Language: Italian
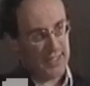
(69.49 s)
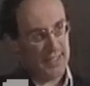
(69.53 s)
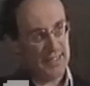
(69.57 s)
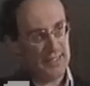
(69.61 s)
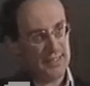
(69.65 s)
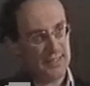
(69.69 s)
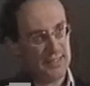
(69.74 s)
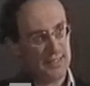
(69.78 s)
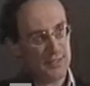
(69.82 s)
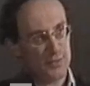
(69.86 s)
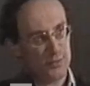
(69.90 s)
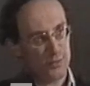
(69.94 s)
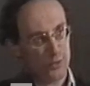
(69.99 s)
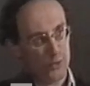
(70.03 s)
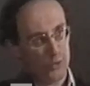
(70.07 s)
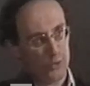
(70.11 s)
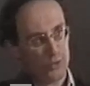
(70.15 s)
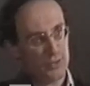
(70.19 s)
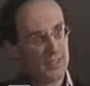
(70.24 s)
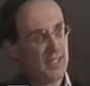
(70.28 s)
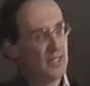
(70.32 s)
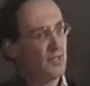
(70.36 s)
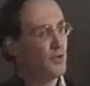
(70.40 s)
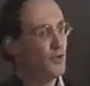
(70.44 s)
il titolo
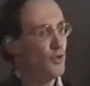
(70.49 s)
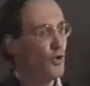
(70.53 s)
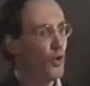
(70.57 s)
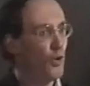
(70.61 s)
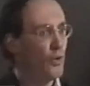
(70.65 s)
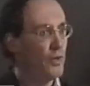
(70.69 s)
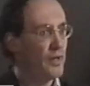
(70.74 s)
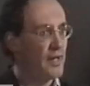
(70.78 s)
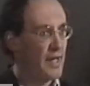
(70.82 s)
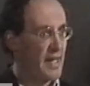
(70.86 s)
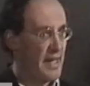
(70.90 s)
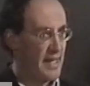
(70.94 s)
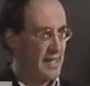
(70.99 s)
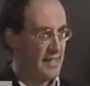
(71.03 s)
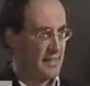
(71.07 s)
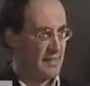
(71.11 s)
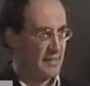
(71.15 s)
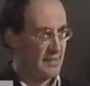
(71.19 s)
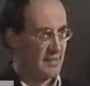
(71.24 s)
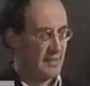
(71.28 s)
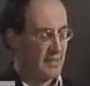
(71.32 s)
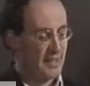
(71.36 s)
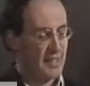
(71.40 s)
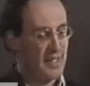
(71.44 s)
del non
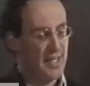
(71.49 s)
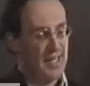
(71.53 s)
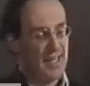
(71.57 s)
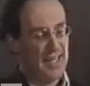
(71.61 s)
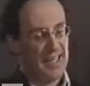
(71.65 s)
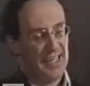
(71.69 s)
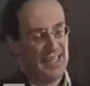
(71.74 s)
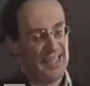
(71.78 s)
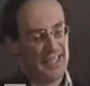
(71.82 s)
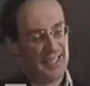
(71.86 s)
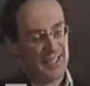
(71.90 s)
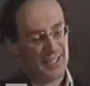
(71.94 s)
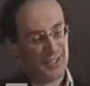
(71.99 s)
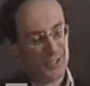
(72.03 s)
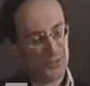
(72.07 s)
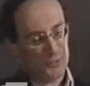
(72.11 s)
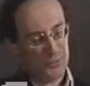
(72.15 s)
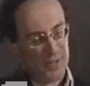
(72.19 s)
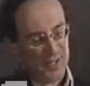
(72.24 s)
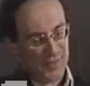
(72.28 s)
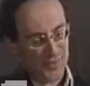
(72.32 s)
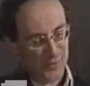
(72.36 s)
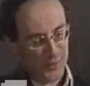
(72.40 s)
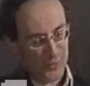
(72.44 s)
ente e
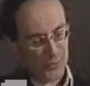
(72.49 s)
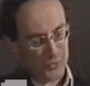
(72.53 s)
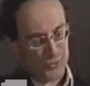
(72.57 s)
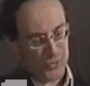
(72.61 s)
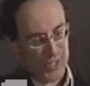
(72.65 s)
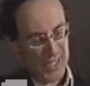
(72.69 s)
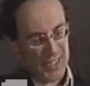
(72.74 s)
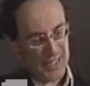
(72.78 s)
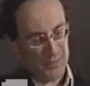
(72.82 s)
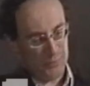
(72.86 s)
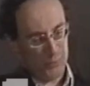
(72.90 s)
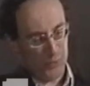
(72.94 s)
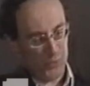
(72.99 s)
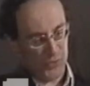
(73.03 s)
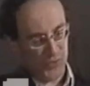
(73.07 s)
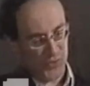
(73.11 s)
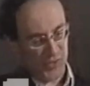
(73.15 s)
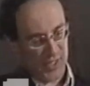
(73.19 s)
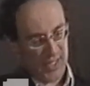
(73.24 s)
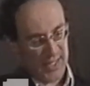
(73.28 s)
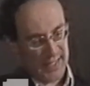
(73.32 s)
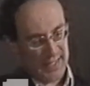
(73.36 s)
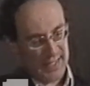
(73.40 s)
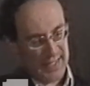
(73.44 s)
questo già
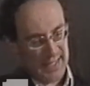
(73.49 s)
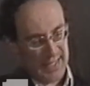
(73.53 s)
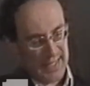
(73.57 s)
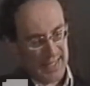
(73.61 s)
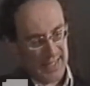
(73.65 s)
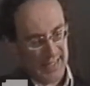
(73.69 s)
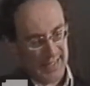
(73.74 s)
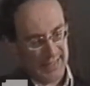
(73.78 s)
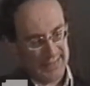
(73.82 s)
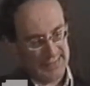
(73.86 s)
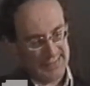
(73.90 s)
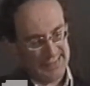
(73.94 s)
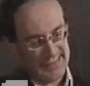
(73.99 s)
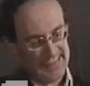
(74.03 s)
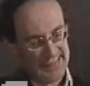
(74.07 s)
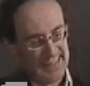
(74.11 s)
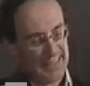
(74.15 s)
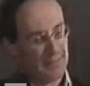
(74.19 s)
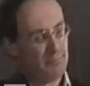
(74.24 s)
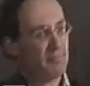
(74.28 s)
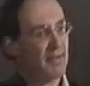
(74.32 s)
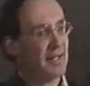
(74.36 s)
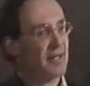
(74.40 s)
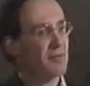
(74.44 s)
dimostra che
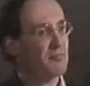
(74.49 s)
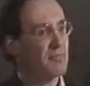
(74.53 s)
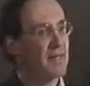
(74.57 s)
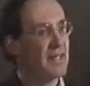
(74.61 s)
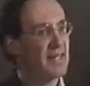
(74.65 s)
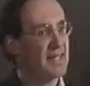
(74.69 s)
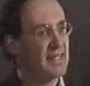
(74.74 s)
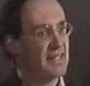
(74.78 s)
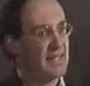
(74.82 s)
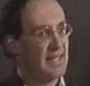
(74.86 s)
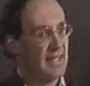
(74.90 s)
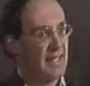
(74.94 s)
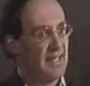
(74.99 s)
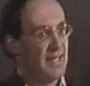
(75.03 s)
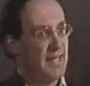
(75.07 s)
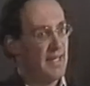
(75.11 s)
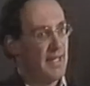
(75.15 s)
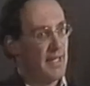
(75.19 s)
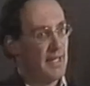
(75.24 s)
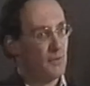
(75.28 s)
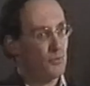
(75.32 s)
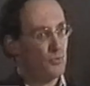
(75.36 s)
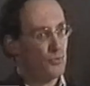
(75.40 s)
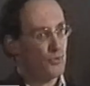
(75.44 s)
se Parmenide
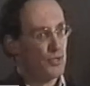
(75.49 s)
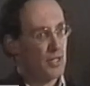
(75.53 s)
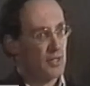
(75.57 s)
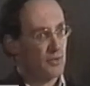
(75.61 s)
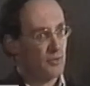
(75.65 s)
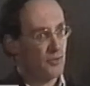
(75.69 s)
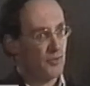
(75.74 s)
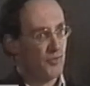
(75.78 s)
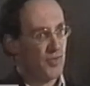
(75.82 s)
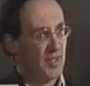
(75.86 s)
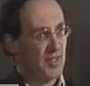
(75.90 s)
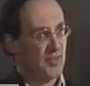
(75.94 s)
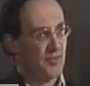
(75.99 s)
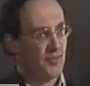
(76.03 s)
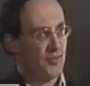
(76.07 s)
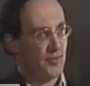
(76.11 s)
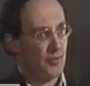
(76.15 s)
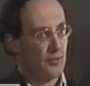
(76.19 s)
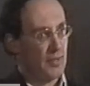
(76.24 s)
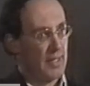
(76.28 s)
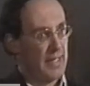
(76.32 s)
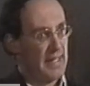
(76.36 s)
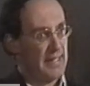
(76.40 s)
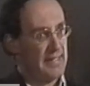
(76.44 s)
in un certo
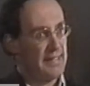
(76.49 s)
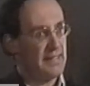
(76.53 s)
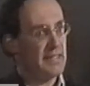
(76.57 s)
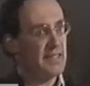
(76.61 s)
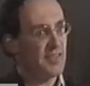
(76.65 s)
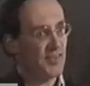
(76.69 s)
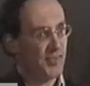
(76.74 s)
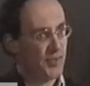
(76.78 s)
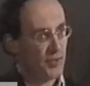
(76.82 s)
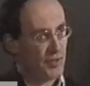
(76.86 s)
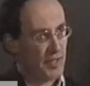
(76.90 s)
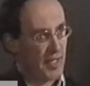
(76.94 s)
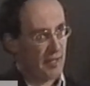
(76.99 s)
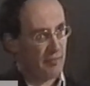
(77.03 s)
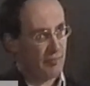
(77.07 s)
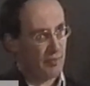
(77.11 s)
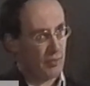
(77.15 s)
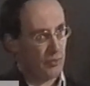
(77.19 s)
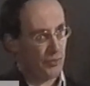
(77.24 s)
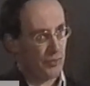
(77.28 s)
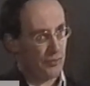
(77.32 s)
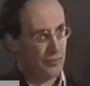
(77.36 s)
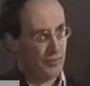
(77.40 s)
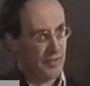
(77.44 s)
senso è l'inizio della
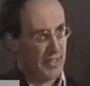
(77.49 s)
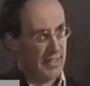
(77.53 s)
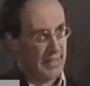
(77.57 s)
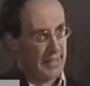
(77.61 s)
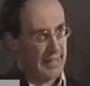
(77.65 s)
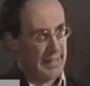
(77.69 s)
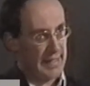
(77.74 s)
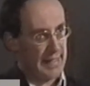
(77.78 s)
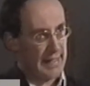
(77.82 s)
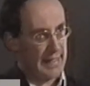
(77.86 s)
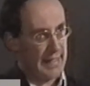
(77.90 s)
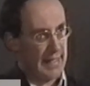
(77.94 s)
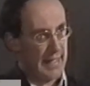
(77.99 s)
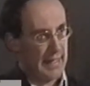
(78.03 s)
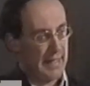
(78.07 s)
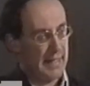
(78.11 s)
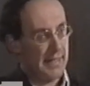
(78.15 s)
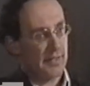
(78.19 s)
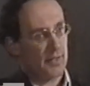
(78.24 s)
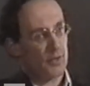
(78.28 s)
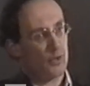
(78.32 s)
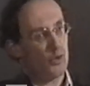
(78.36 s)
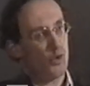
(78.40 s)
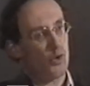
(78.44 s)
filosofia greca,
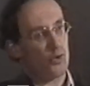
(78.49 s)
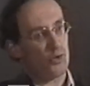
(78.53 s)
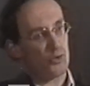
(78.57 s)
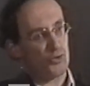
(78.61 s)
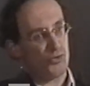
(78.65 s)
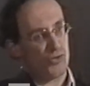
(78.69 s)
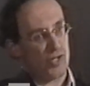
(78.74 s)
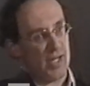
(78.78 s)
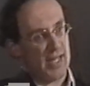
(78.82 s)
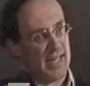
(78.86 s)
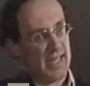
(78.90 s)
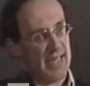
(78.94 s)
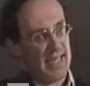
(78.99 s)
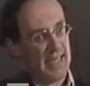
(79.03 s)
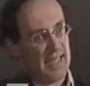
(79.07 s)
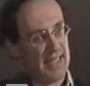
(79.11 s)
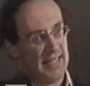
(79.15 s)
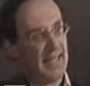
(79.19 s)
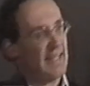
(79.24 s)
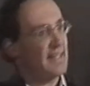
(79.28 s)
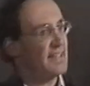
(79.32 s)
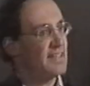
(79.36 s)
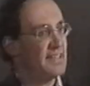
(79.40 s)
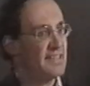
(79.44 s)
Gorgia è
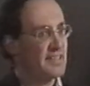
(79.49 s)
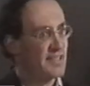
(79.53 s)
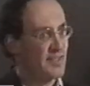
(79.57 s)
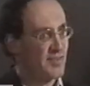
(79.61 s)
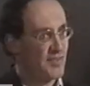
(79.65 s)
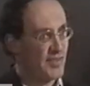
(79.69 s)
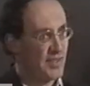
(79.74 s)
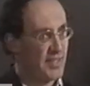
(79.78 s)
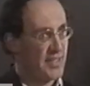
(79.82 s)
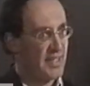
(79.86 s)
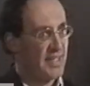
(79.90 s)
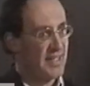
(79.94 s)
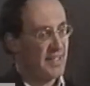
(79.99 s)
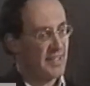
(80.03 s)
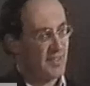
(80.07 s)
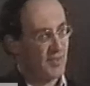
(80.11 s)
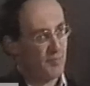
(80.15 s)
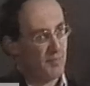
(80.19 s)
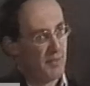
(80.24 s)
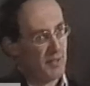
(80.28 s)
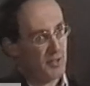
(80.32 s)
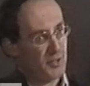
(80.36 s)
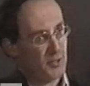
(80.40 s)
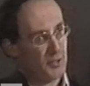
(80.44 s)
l'antitesi
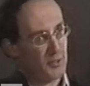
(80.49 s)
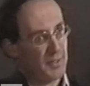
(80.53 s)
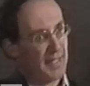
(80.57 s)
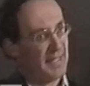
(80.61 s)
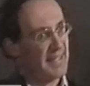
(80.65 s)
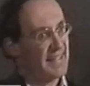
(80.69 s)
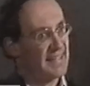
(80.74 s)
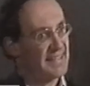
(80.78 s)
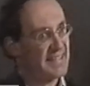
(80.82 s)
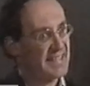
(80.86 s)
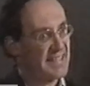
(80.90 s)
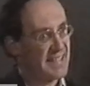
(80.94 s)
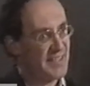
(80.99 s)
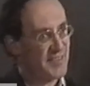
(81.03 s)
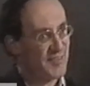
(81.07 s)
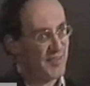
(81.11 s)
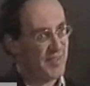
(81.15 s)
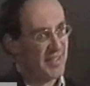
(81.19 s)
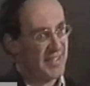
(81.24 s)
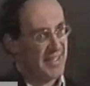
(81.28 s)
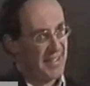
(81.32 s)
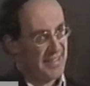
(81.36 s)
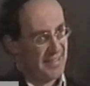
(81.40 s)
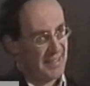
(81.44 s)
rispetto alla
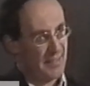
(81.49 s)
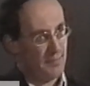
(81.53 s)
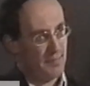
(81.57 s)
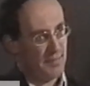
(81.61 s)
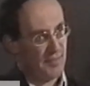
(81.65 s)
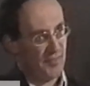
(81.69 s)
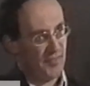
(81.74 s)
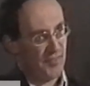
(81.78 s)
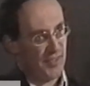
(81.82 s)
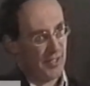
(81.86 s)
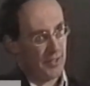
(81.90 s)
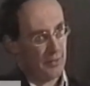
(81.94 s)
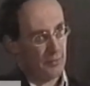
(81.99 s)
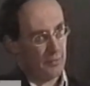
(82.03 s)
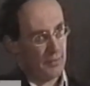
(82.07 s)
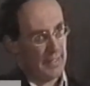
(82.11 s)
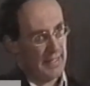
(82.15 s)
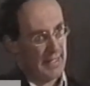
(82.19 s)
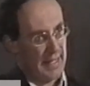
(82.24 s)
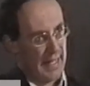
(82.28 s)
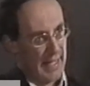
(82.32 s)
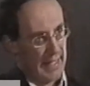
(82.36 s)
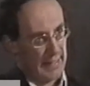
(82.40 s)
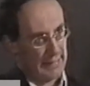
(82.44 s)
tesi del pensiero
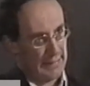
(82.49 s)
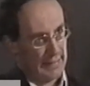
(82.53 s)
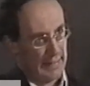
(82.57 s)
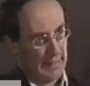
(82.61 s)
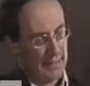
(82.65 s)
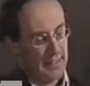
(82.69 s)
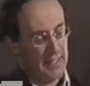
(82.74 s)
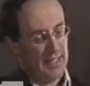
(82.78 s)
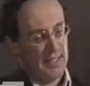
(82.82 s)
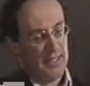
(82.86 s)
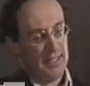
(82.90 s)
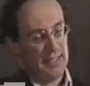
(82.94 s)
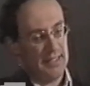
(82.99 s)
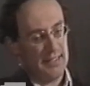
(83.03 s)
eleata.